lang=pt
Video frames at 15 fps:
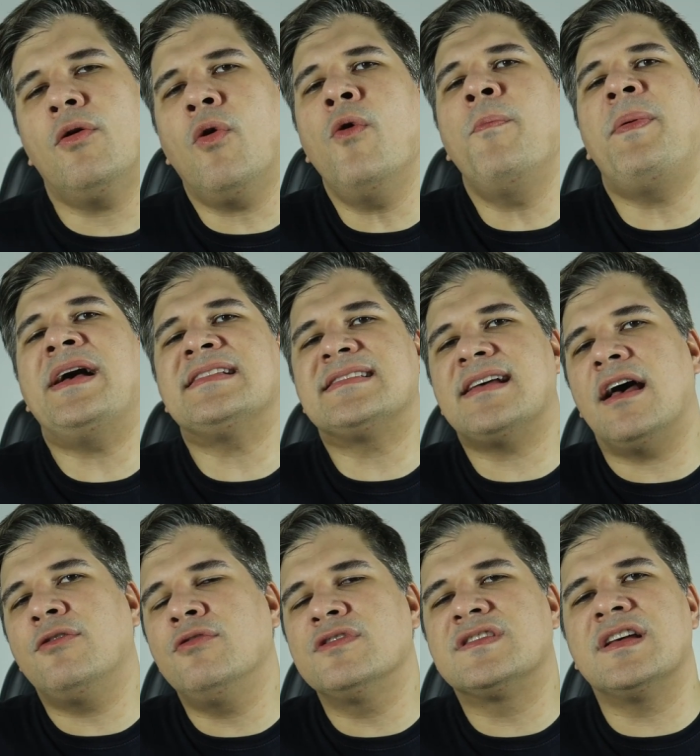E com o passar
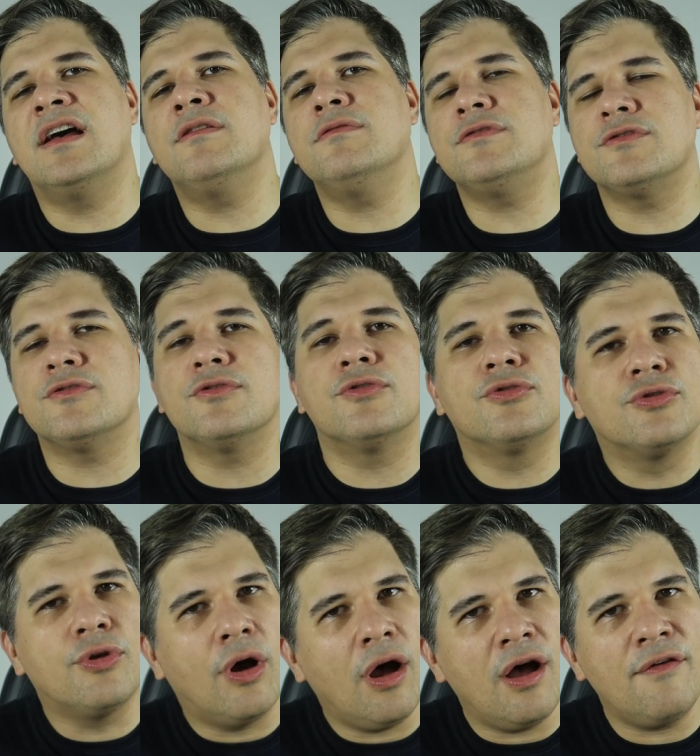dos anos,
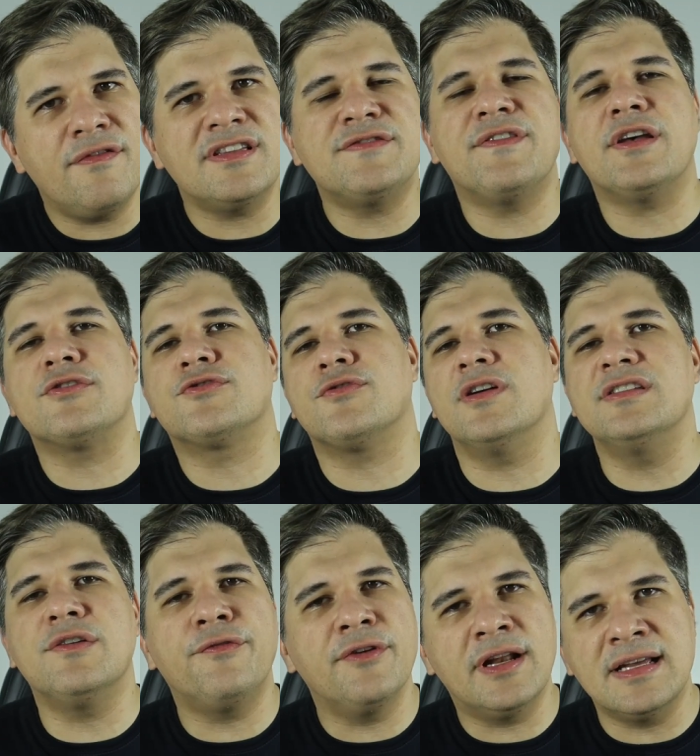novas versões
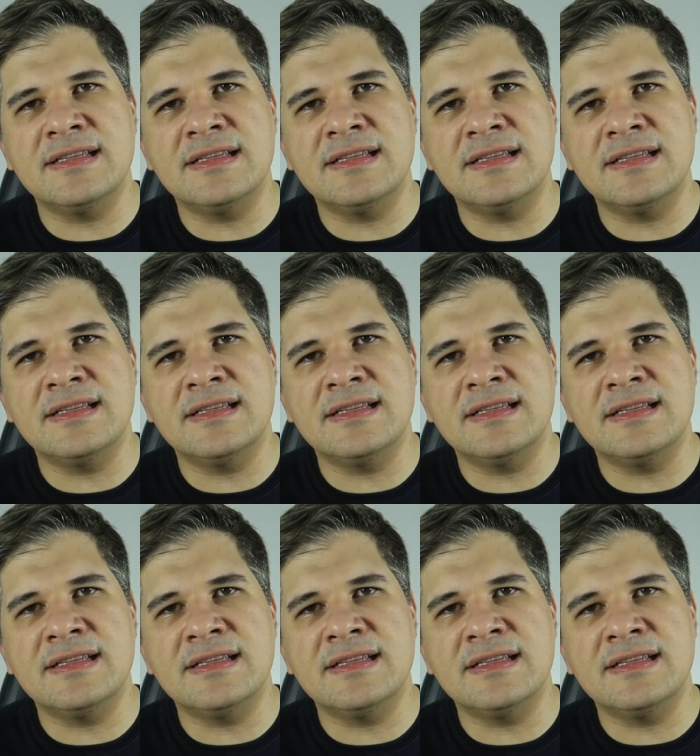eu fui